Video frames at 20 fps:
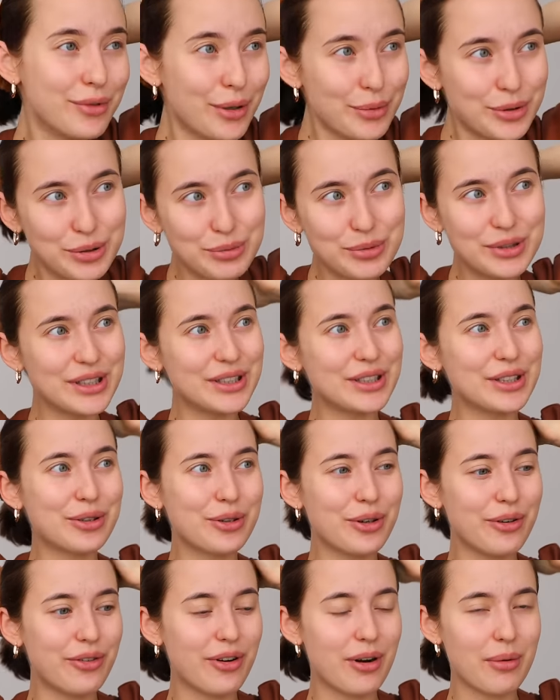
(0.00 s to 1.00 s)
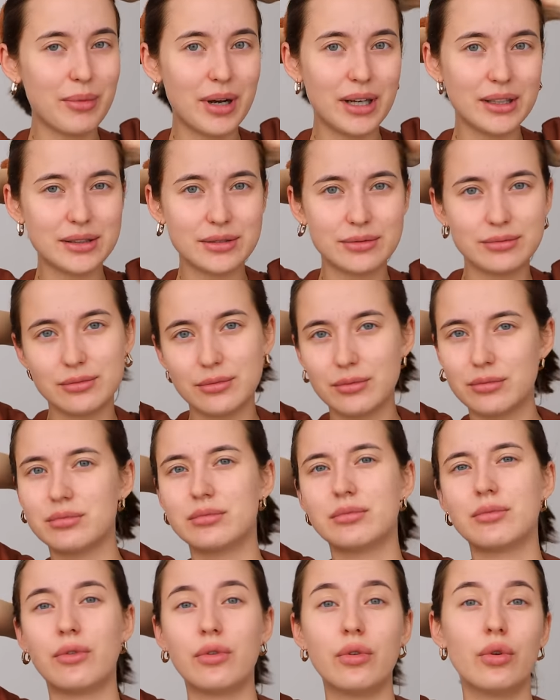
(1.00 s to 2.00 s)
В общем, это такой формат
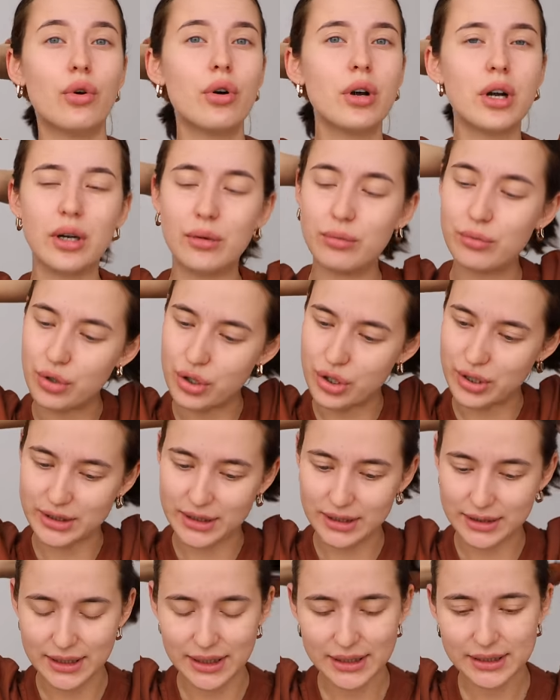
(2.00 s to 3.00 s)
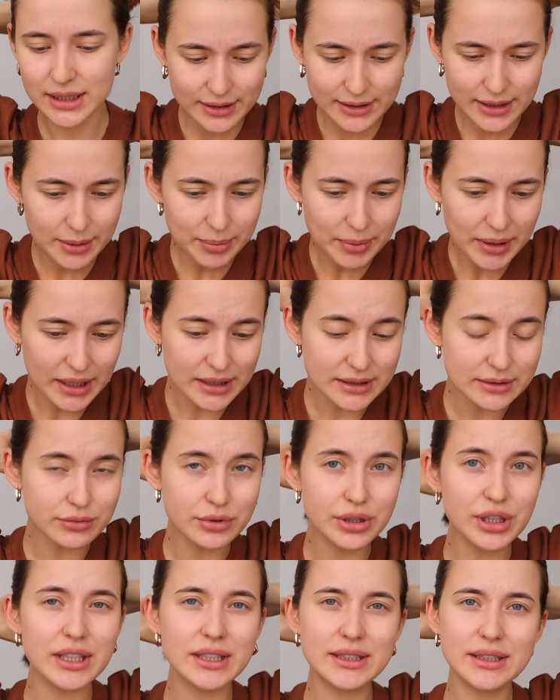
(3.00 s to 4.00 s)
влога, можно сказать, где я
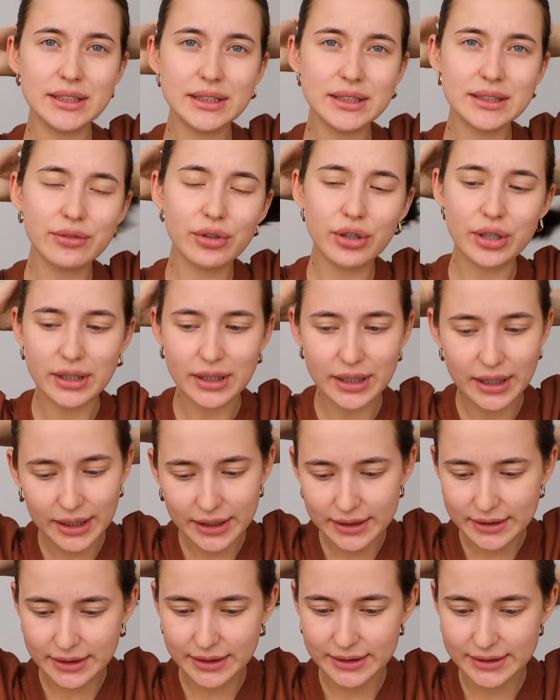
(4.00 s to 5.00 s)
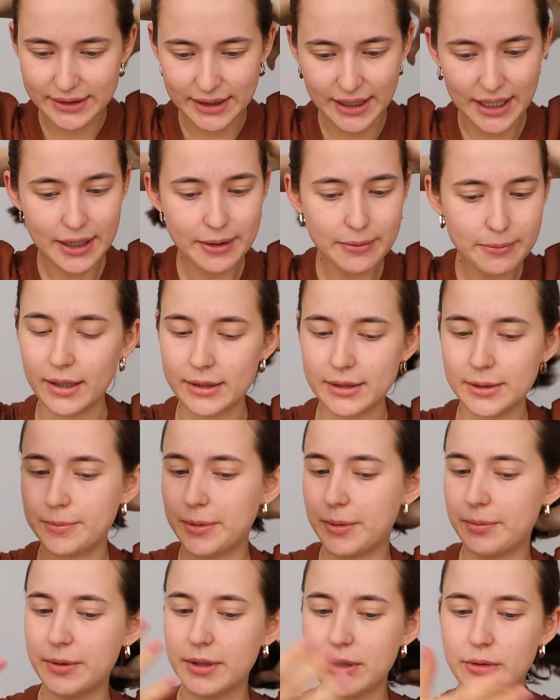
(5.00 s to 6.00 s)
показываю не один свой конкретный день, как,
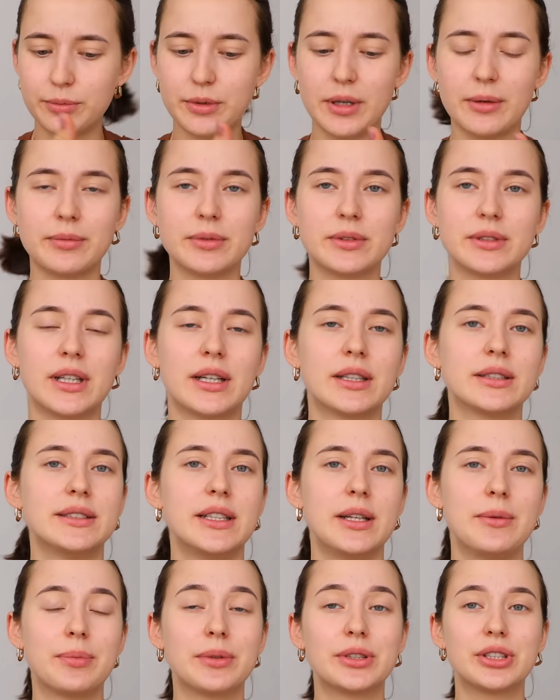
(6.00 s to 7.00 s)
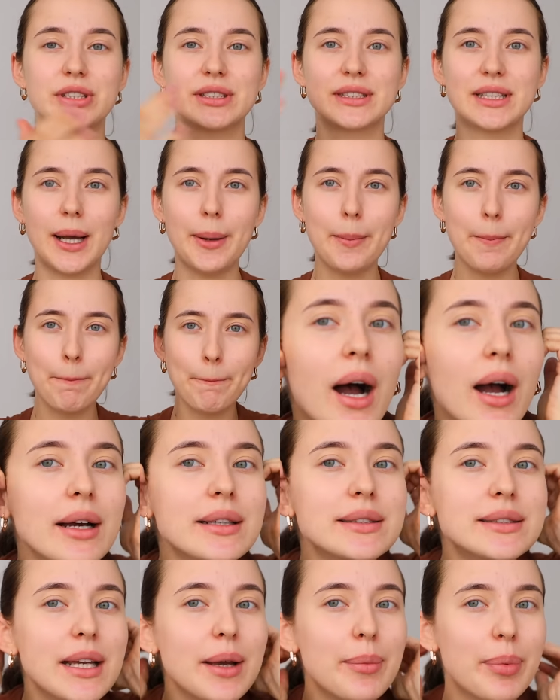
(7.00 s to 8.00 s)
например, у меня был, да, день по часам, а
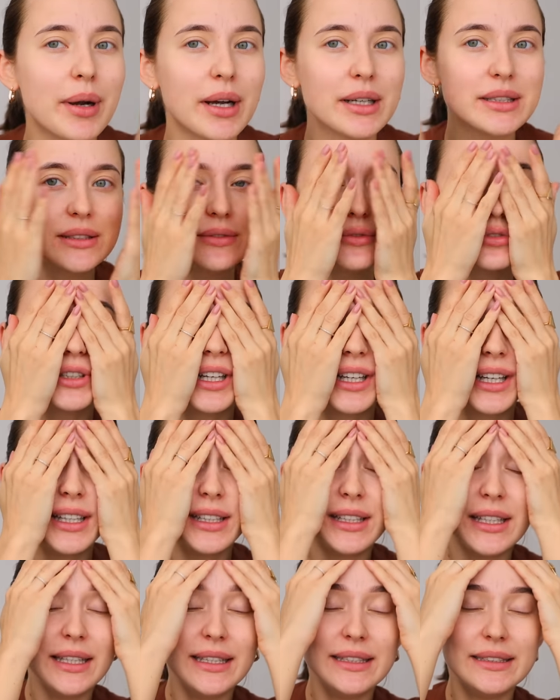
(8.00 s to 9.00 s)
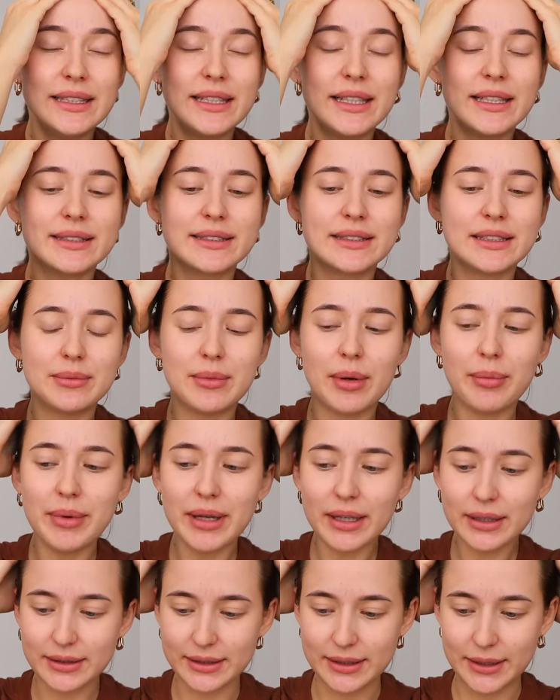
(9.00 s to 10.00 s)
где я показываю какие-то интересные
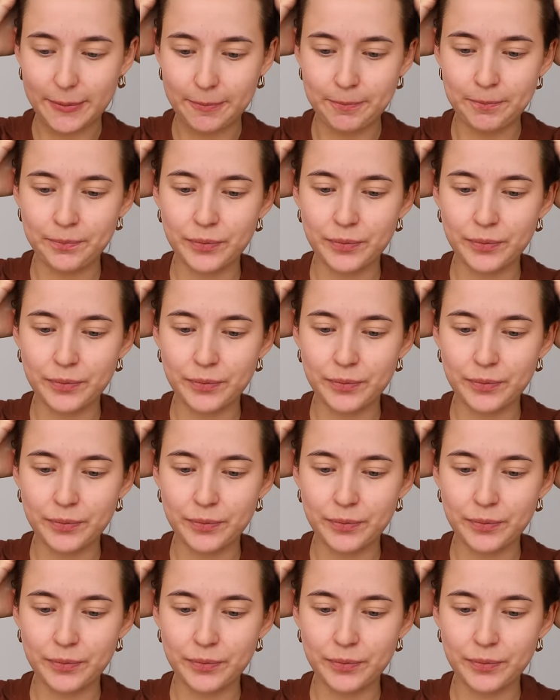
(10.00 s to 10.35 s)
моменты,